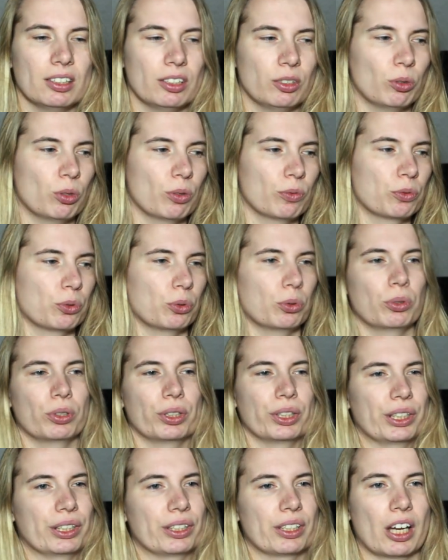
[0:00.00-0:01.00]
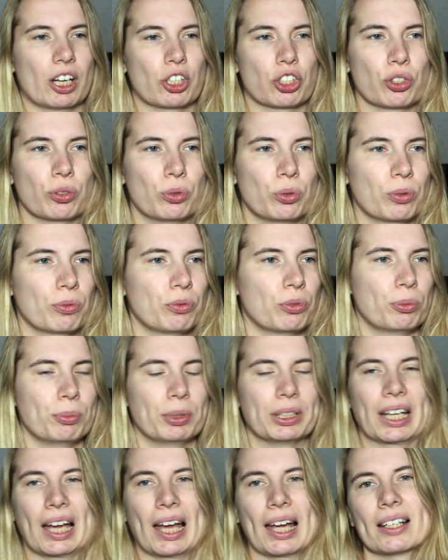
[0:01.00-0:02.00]
die irgendwo in eine Tasche irgendwo
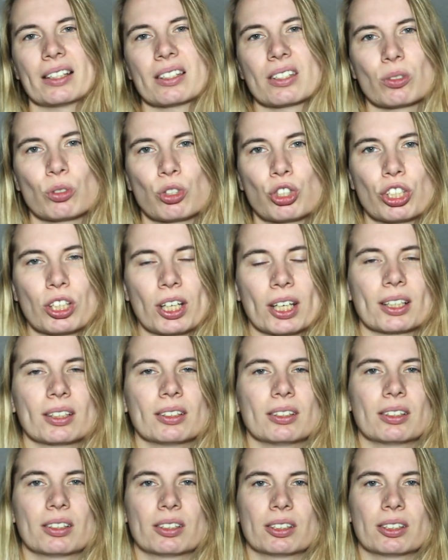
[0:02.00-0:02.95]
mit reinzustecken.